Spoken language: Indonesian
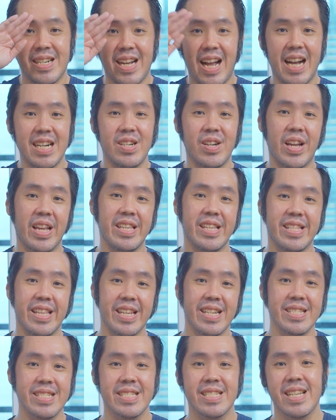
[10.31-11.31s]
Halo
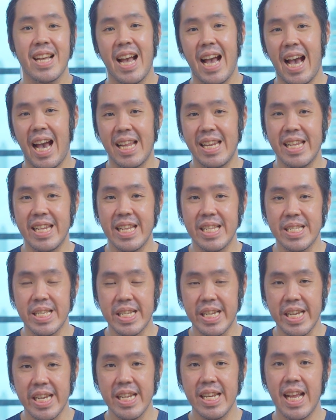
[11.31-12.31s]
Gadgeteers, Hadi di
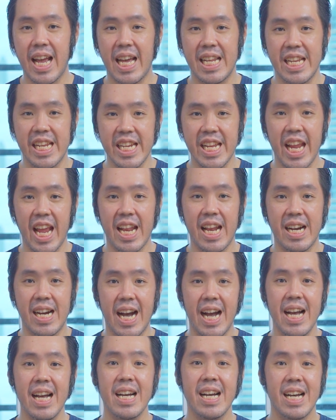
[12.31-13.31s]
sini dan ini
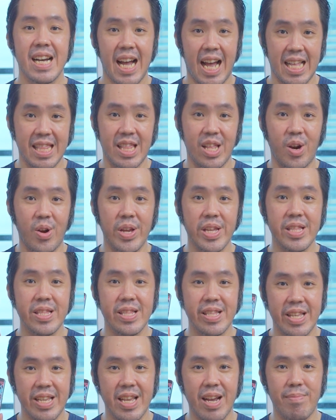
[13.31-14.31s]
adalah
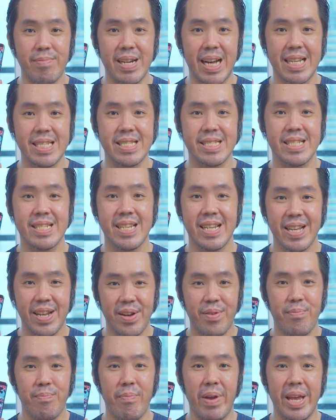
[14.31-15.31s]
Android 13